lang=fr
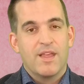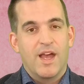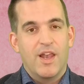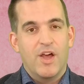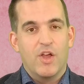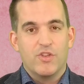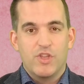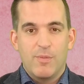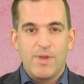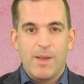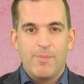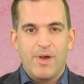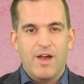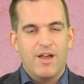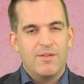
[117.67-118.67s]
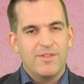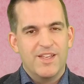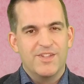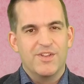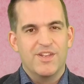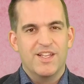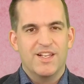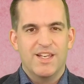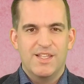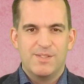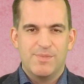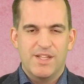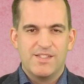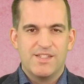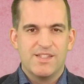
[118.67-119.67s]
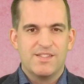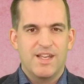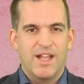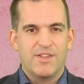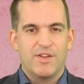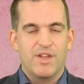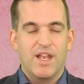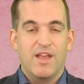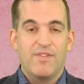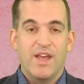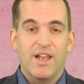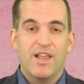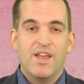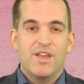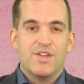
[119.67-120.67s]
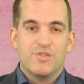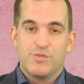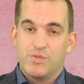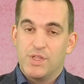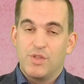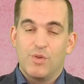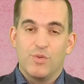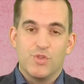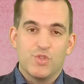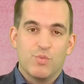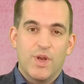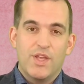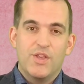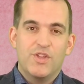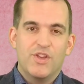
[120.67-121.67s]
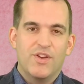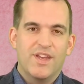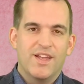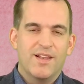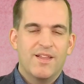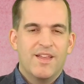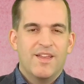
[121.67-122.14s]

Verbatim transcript: Alors, de ma part et de l'Église baptiste centre de Laval, je vous souhaite un joyeux Noël